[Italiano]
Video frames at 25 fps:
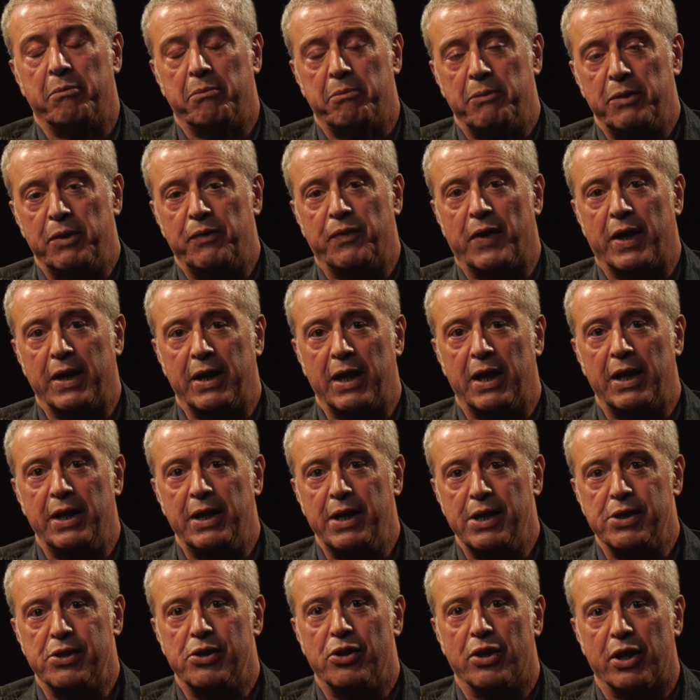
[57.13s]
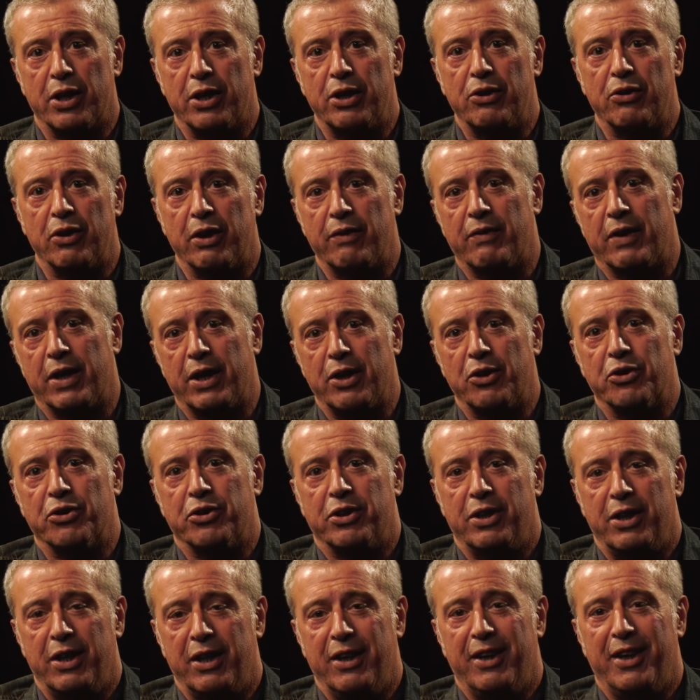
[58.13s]
difatti all'inizio io credevo che
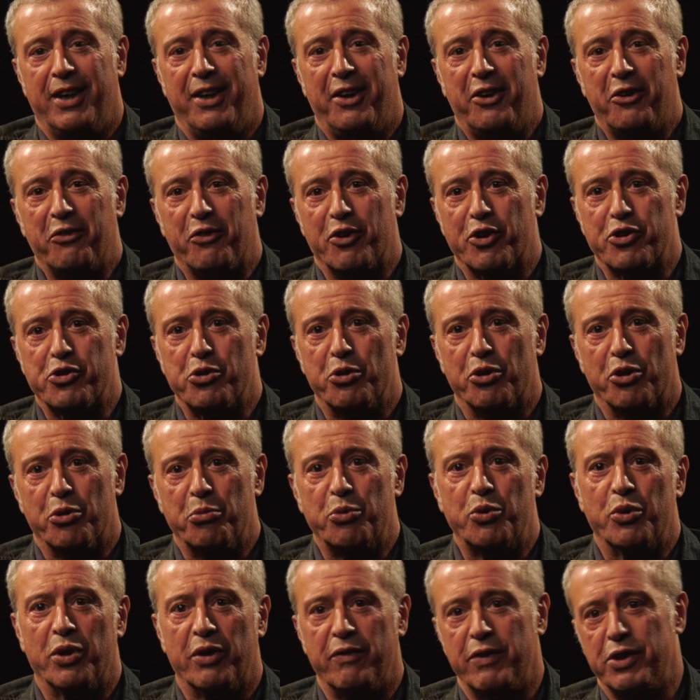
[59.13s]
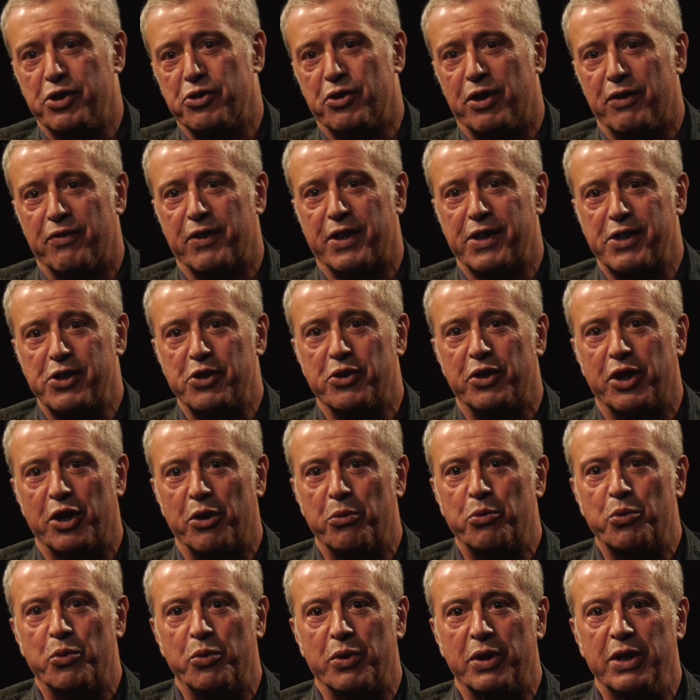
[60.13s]
Varigotti fosse un comune invece una frazione
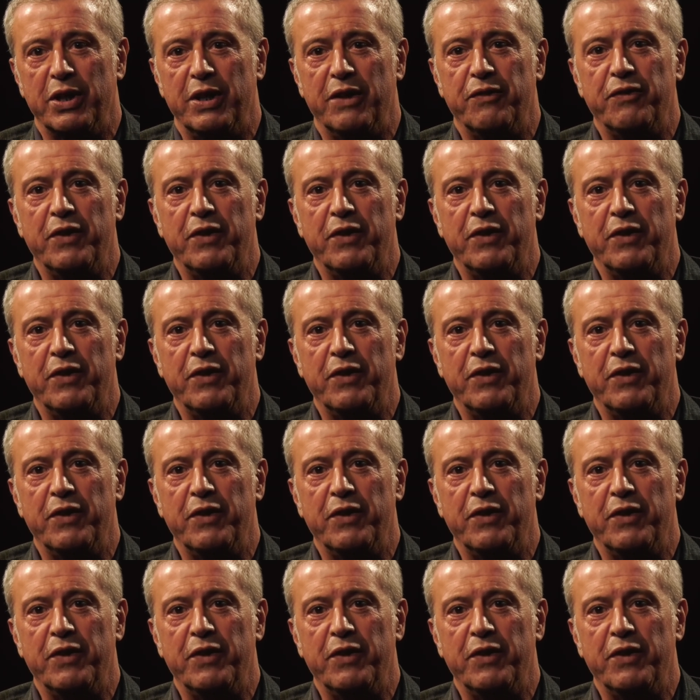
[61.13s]
comunque di